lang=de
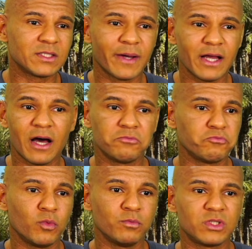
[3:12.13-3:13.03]
zwei Jahren
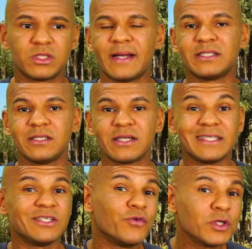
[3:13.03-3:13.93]
um 20,
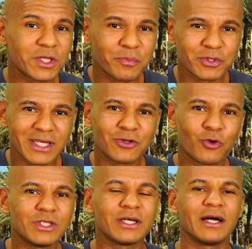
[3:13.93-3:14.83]
30, 40 Prozent
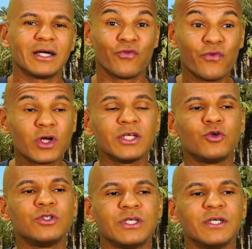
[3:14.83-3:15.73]
runtergegangen, also wirklich
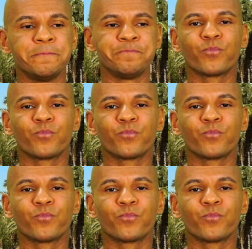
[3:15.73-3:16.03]
günstig.